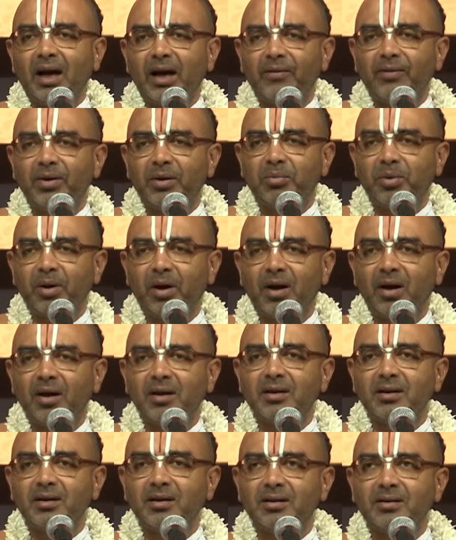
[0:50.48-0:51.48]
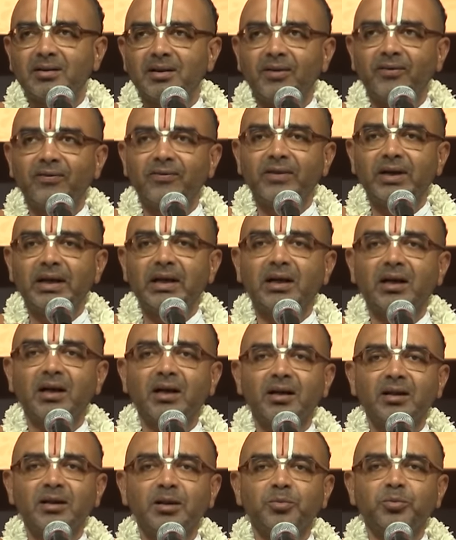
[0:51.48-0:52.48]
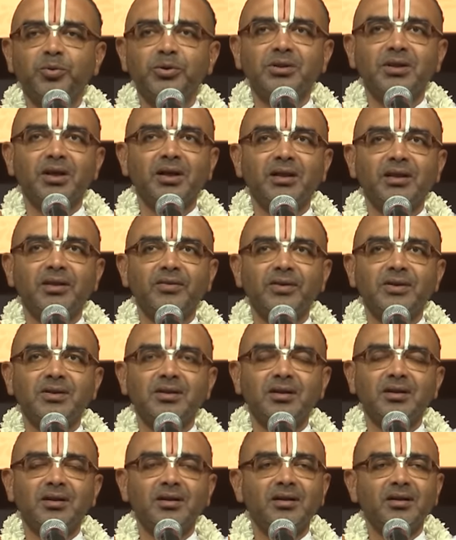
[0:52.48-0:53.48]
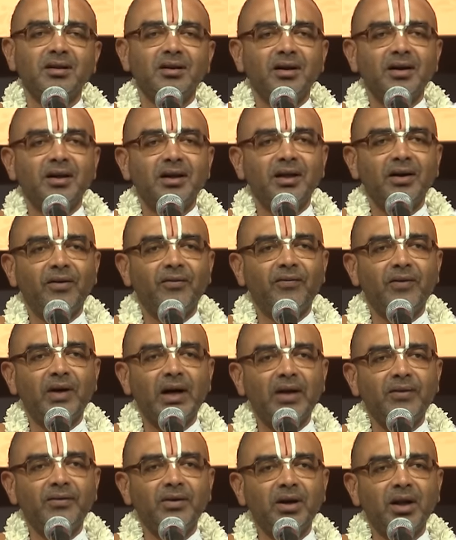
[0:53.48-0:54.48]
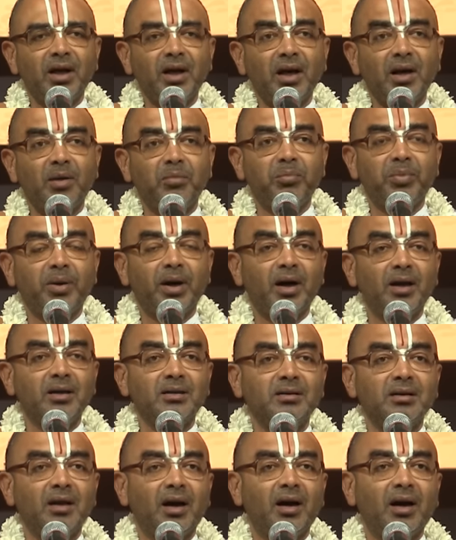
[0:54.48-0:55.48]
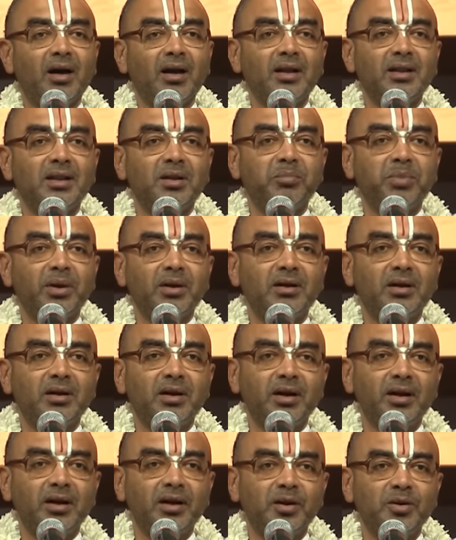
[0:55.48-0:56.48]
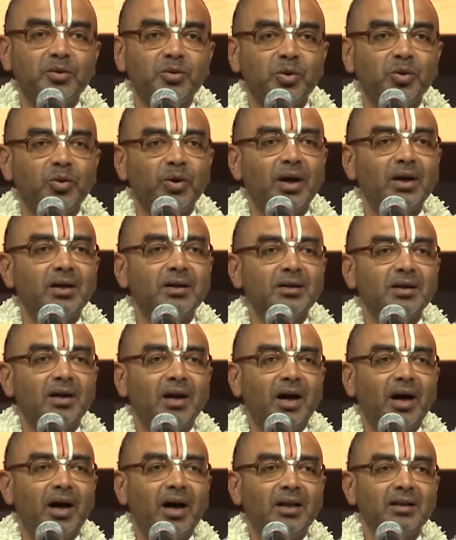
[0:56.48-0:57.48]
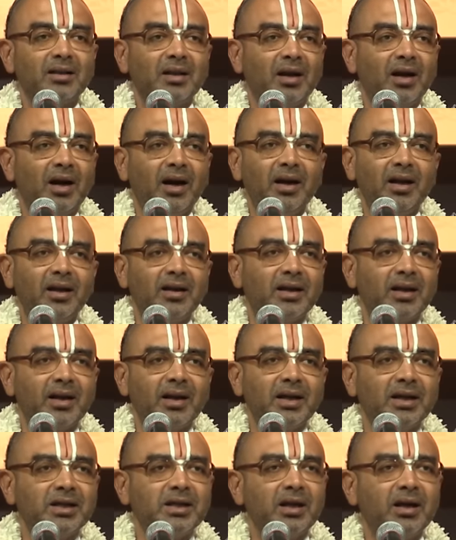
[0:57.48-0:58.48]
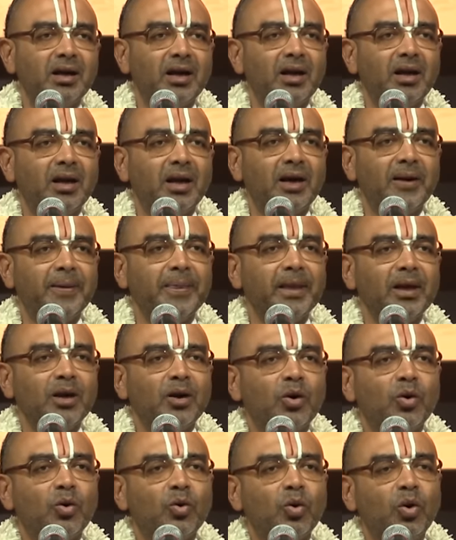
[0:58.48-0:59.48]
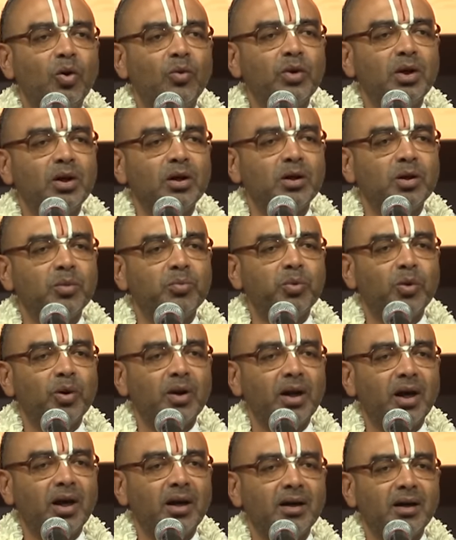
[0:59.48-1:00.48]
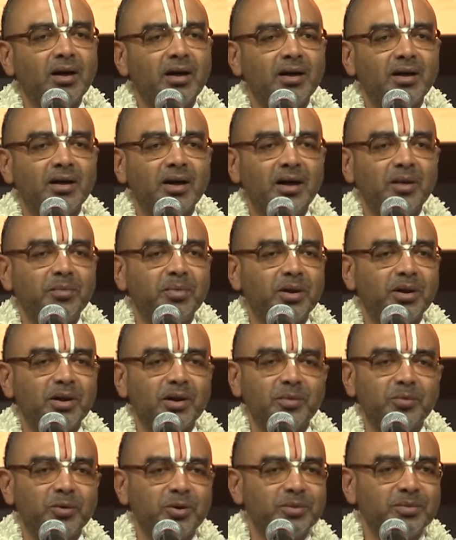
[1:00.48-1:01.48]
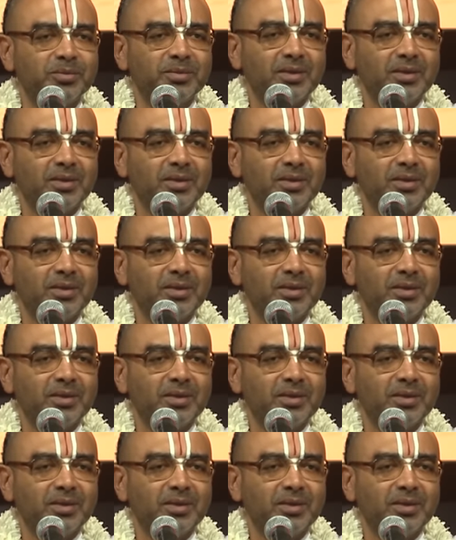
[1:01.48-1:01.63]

அவர் பாட்டுக்கு தம் வீட்டில் இருந்து புஸ்தகத்தை வச்சுட்டு எவ்வளவு நேரம் பார்த்து ஆனந்தப்பட்டுட்டே இருந்துடுவார் அந்த நாளில் இருக்கிற ரிஷிகள் எல்லாம் கோவிலுக்கு போனார்கள்னு கேள்விப்பட்டிருக்கமோ